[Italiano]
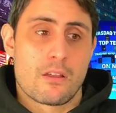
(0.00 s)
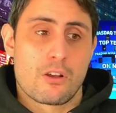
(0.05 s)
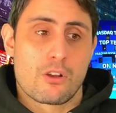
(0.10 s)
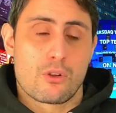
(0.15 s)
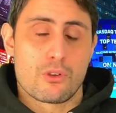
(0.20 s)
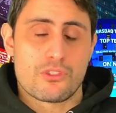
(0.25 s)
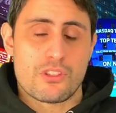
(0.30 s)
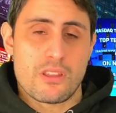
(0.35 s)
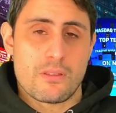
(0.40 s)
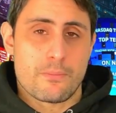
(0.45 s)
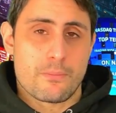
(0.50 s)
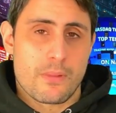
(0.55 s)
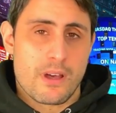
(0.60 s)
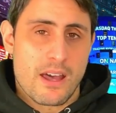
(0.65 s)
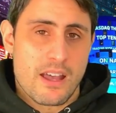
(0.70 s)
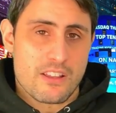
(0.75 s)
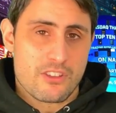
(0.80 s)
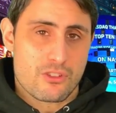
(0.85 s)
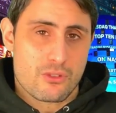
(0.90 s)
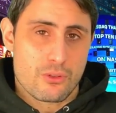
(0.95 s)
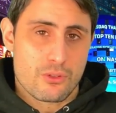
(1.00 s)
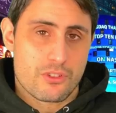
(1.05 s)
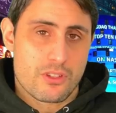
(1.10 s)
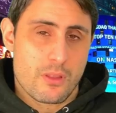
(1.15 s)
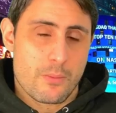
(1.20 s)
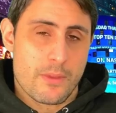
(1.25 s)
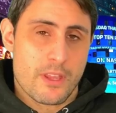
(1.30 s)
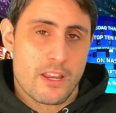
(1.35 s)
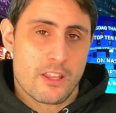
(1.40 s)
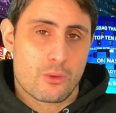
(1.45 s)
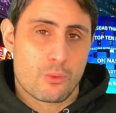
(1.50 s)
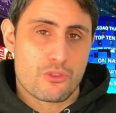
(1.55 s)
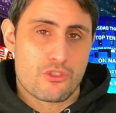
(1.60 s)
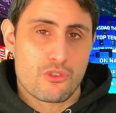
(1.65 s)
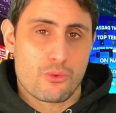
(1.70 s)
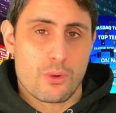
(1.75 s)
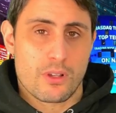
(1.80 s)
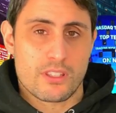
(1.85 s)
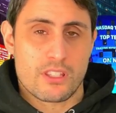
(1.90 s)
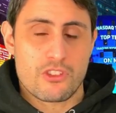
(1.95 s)
così in basso, se
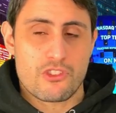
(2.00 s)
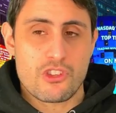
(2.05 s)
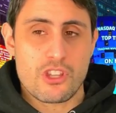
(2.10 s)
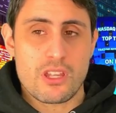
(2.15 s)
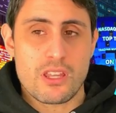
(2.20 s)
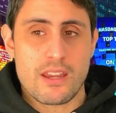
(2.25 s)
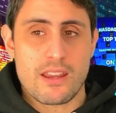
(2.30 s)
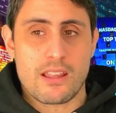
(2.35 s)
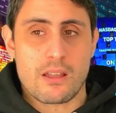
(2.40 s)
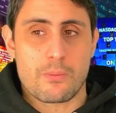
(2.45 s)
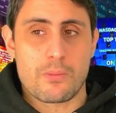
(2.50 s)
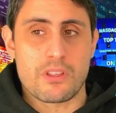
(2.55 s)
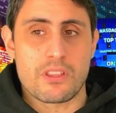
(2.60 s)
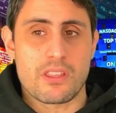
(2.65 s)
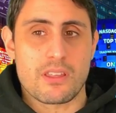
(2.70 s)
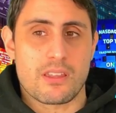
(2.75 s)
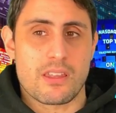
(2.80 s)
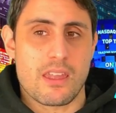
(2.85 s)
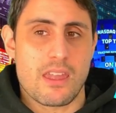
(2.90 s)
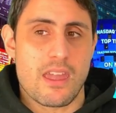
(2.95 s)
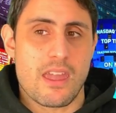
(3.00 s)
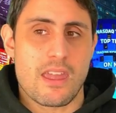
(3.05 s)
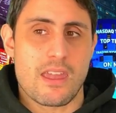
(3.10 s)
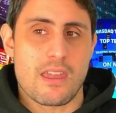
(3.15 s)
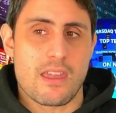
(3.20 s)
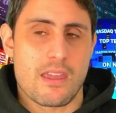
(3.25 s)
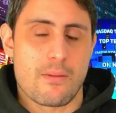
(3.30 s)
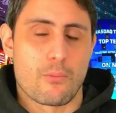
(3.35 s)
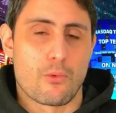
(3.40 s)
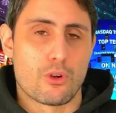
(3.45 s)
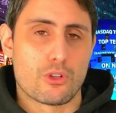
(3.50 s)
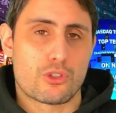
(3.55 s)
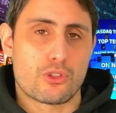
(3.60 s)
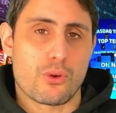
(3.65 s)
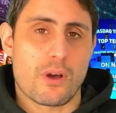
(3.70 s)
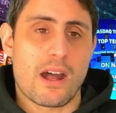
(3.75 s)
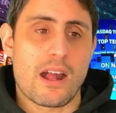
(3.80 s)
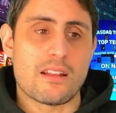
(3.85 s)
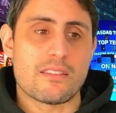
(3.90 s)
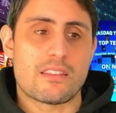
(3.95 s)
1250 giri, capite che è
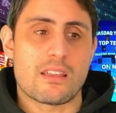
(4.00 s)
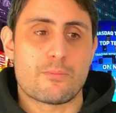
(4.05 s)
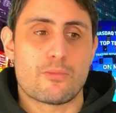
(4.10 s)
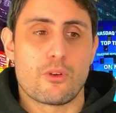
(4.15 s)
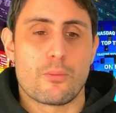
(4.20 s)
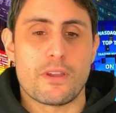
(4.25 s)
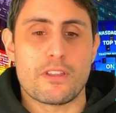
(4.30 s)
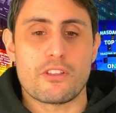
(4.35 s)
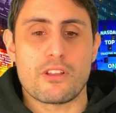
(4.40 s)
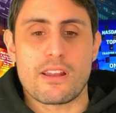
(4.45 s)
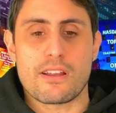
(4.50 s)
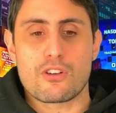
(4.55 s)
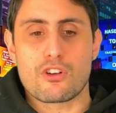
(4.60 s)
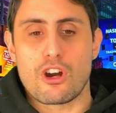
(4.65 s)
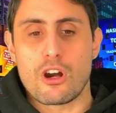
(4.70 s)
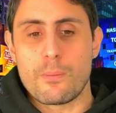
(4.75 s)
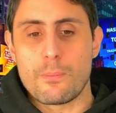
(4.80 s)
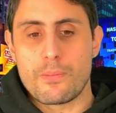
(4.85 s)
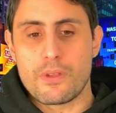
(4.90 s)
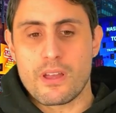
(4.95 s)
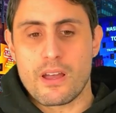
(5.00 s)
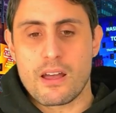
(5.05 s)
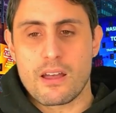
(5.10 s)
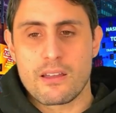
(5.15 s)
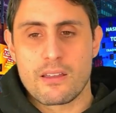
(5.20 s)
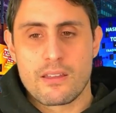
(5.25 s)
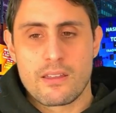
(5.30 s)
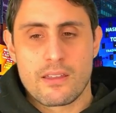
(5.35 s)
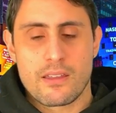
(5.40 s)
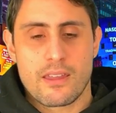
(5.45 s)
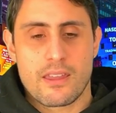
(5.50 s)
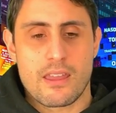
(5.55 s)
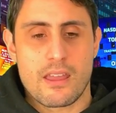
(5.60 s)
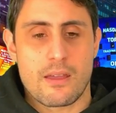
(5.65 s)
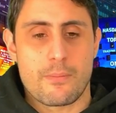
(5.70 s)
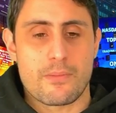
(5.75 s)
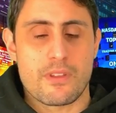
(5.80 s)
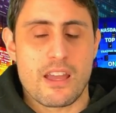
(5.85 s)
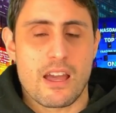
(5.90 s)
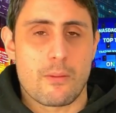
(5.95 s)
molto alta, più o meno è la coppia che
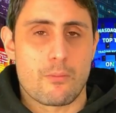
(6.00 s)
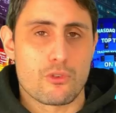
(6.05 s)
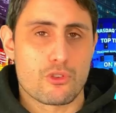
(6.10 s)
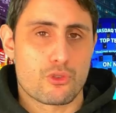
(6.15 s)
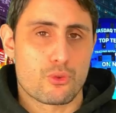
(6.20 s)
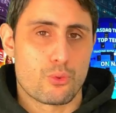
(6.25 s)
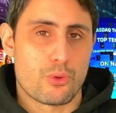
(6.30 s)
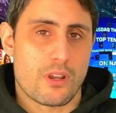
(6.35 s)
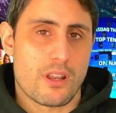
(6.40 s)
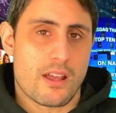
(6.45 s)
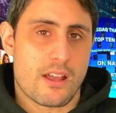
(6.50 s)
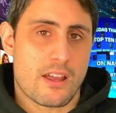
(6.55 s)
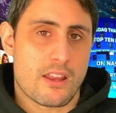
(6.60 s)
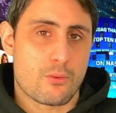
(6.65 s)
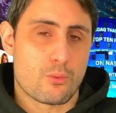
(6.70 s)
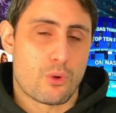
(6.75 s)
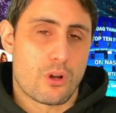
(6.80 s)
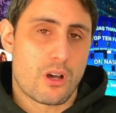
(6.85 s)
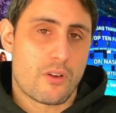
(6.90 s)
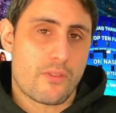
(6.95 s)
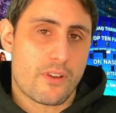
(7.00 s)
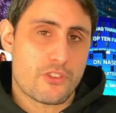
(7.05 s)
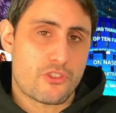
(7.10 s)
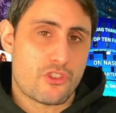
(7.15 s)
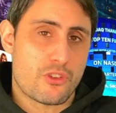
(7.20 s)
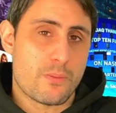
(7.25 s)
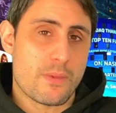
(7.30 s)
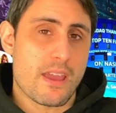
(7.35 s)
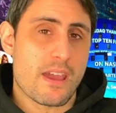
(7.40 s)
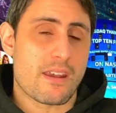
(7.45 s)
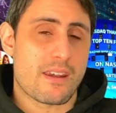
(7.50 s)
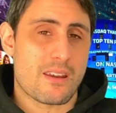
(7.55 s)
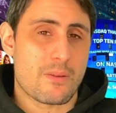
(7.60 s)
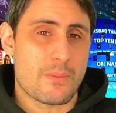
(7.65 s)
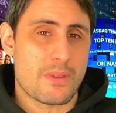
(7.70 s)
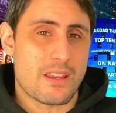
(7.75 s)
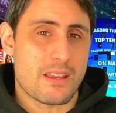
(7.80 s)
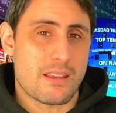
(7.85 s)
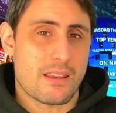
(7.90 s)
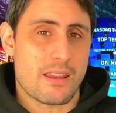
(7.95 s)
abbiamo sulla nuova CBR
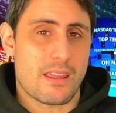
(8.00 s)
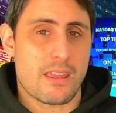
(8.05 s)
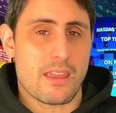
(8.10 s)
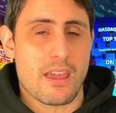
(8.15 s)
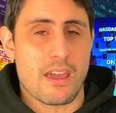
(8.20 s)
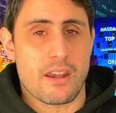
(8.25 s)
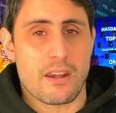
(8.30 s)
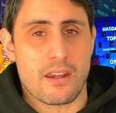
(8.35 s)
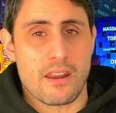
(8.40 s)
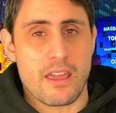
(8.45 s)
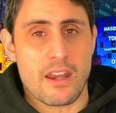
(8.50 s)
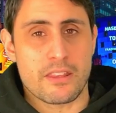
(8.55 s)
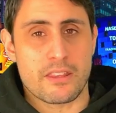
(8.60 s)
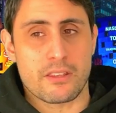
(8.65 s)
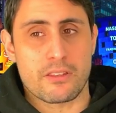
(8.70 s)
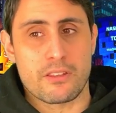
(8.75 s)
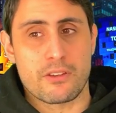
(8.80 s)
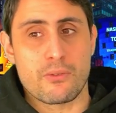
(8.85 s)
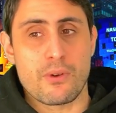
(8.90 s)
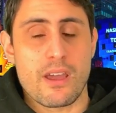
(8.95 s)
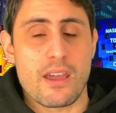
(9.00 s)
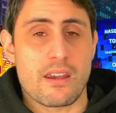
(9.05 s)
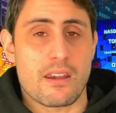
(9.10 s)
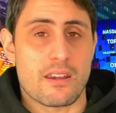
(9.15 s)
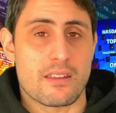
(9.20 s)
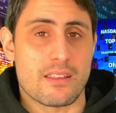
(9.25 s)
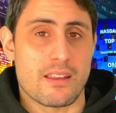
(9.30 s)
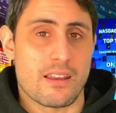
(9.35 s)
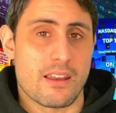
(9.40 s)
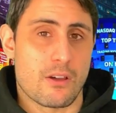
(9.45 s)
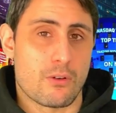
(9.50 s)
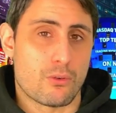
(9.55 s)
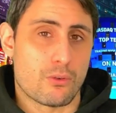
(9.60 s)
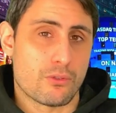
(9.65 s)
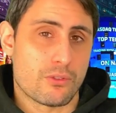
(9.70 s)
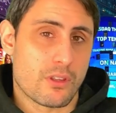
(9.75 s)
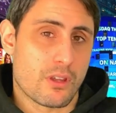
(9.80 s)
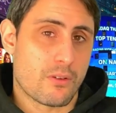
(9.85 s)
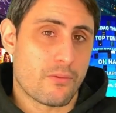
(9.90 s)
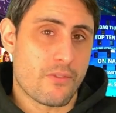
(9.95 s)
1000 RR-R della
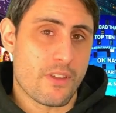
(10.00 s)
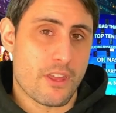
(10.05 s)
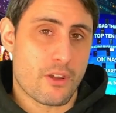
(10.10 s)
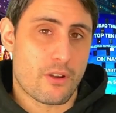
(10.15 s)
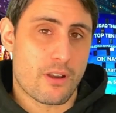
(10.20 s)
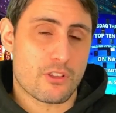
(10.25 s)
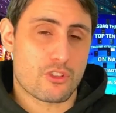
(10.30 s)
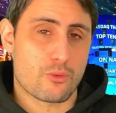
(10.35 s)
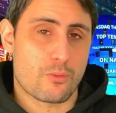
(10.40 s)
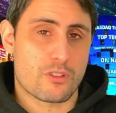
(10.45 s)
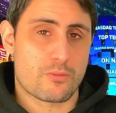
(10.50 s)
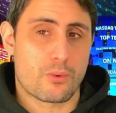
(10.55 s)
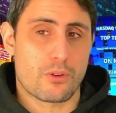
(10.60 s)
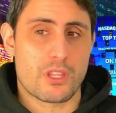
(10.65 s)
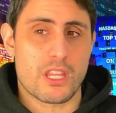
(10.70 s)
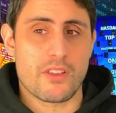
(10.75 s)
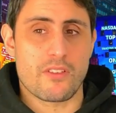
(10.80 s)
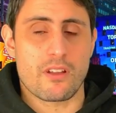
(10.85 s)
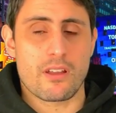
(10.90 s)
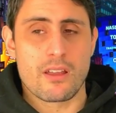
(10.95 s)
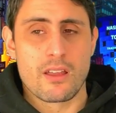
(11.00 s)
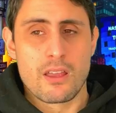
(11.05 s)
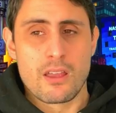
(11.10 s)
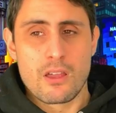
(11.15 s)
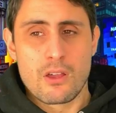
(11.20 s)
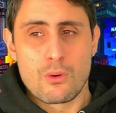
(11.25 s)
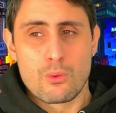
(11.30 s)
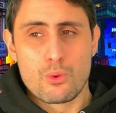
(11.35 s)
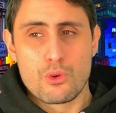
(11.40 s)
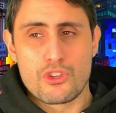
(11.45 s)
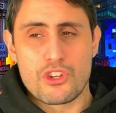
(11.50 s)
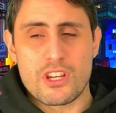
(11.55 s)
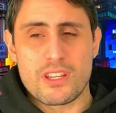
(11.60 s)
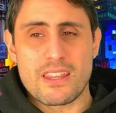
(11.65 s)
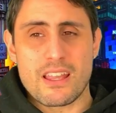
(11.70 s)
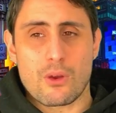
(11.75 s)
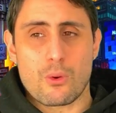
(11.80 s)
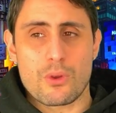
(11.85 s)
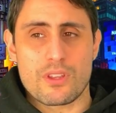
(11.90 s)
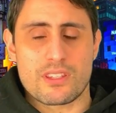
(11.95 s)
Honda, ovvero la supersportiva
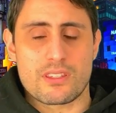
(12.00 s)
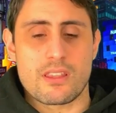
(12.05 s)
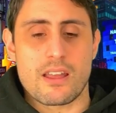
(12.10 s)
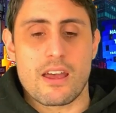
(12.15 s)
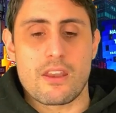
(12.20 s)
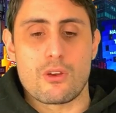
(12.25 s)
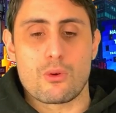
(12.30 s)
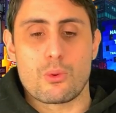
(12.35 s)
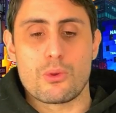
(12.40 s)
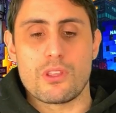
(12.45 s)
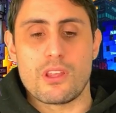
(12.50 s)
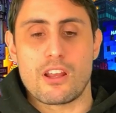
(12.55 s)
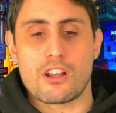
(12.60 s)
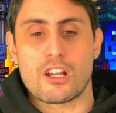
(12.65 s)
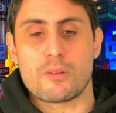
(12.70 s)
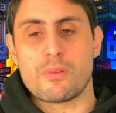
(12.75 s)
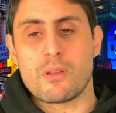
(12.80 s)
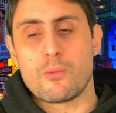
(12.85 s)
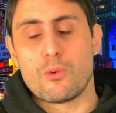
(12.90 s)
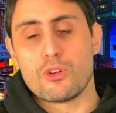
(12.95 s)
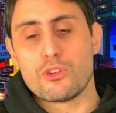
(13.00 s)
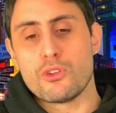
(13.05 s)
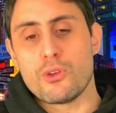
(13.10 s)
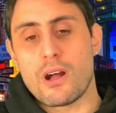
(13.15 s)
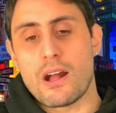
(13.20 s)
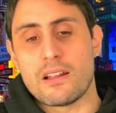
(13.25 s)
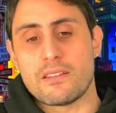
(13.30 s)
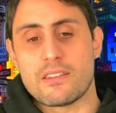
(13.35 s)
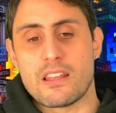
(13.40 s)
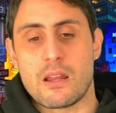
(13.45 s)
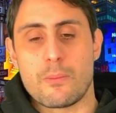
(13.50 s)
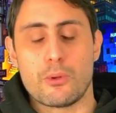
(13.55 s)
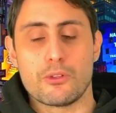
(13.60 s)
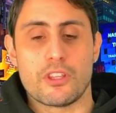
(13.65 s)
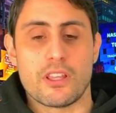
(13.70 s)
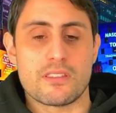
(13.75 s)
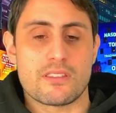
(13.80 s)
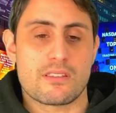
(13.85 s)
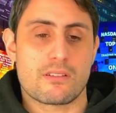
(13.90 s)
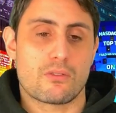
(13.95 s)
uscita quest'anno, quindi la coppia è molto alta, la
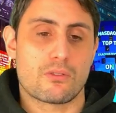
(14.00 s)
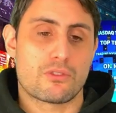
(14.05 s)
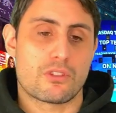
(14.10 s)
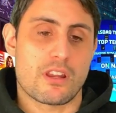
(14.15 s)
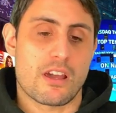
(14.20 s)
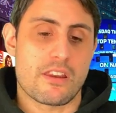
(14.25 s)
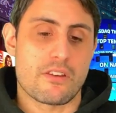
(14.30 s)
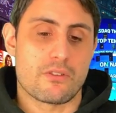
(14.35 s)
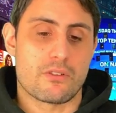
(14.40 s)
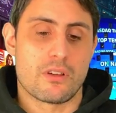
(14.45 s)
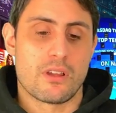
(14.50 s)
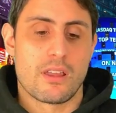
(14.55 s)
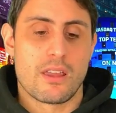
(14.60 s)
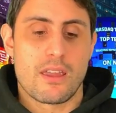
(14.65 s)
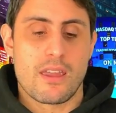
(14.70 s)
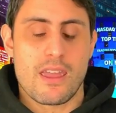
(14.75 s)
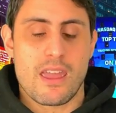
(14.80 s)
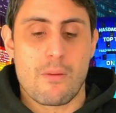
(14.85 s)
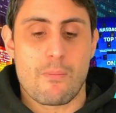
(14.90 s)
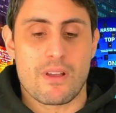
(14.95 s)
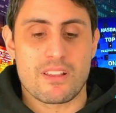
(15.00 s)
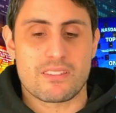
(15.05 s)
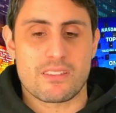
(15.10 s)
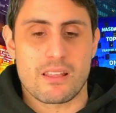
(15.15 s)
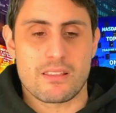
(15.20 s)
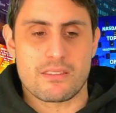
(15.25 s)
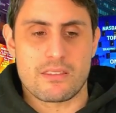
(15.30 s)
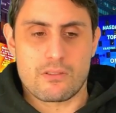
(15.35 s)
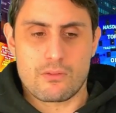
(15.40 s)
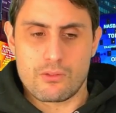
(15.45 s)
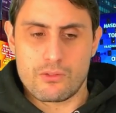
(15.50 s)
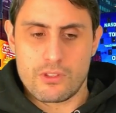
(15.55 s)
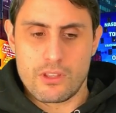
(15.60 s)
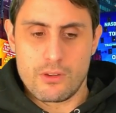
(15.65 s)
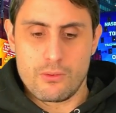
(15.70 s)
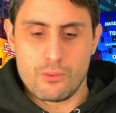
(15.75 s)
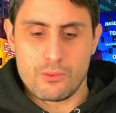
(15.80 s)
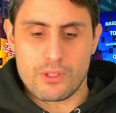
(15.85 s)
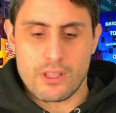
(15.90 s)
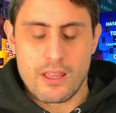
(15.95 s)
potenza al contrario è abbastanza
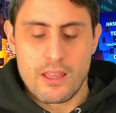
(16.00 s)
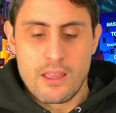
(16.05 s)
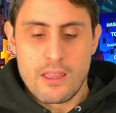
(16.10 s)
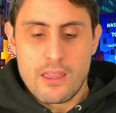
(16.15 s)
contenuta.